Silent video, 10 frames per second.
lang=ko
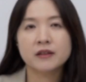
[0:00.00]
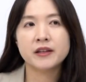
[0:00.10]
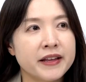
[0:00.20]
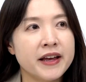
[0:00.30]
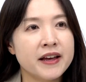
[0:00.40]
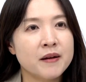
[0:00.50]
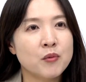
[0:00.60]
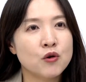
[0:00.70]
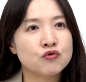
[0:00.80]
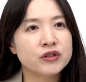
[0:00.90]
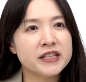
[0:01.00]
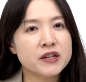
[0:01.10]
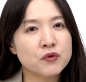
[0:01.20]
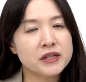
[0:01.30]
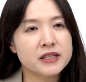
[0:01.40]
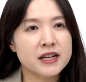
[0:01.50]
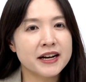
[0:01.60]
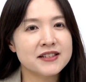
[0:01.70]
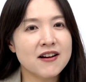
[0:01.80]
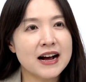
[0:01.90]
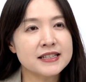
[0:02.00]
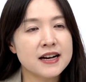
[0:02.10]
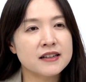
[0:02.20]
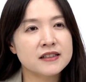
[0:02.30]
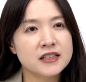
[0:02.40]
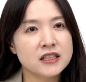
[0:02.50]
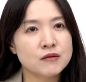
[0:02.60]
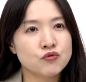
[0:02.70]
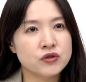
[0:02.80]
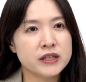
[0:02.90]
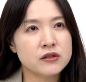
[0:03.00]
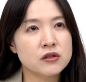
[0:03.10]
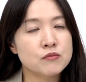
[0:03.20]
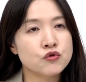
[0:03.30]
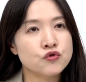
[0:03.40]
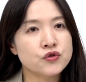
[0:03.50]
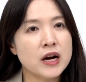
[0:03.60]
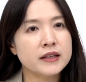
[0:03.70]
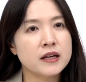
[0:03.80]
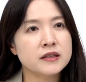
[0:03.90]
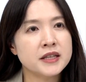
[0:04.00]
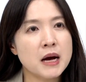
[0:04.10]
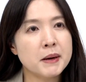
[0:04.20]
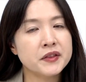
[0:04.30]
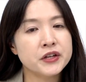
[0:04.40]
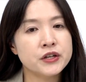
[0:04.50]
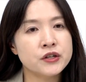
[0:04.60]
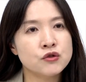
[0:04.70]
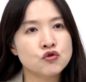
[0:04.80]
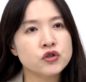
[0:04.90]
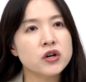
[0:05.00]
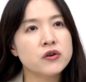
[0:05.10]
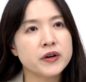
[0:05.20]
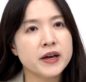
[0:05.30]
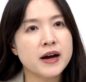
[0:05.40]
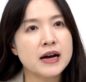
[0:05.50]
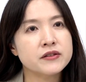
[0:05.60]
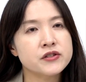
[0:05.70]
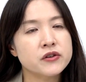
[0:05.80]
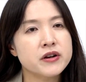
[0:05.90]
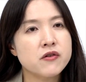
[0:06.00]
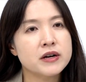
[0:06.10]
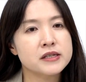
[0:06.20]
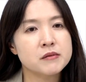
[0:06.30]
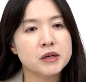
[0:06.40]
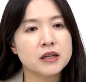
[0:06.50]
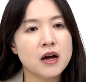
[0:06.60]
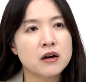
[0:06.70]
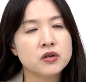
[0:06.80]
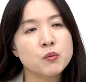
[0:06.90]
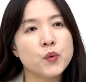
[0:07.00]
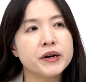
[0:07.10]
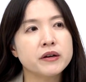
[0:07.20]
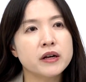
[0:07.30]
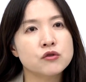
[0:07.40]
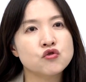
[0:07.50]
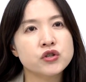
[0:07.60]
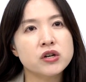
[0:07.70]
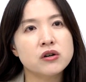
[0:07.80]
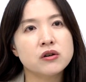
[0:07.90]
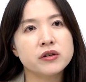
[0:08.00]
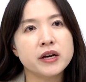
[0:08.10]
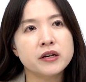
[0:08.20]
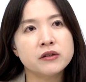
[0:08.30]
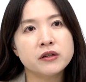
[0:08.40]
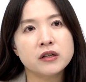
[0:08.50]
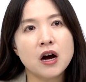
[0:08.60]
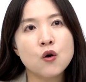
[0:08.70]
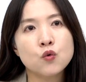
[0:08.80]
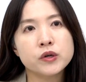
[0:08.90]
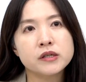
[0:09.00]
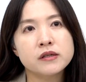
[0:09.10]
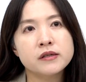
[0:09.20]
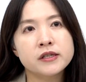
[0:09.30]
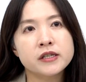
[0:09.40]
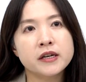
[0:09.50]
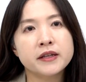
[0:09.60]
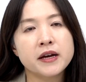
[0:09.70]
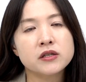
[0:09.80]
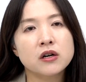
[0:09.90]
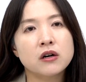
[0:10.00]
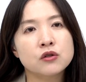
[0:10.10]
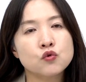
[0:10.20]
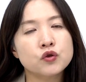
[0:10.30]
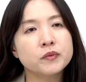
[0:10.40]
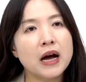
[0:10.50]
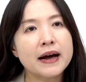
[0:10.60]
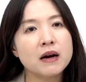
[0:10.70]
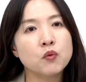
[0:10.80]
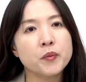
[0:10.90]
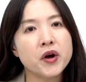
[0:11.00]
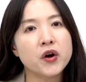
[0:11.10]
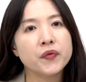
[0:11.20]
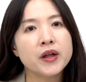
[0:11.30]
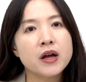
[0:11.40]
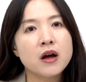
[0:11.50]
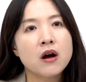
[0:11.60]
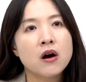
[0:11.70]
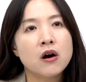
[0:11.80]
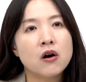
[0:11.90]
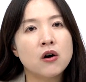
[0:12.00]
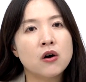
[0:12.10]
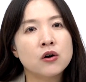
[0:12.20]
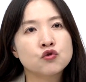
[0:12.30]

네, 뭐 국내 채권 시장에서 가장 큰 문제점 중 하나는 하반기 추경의 가능성일 것 같습니다. 그럼 왜 이렇게 추경 얘기들이 나오고 있을지에 대해서 조금 더 알아보면 어,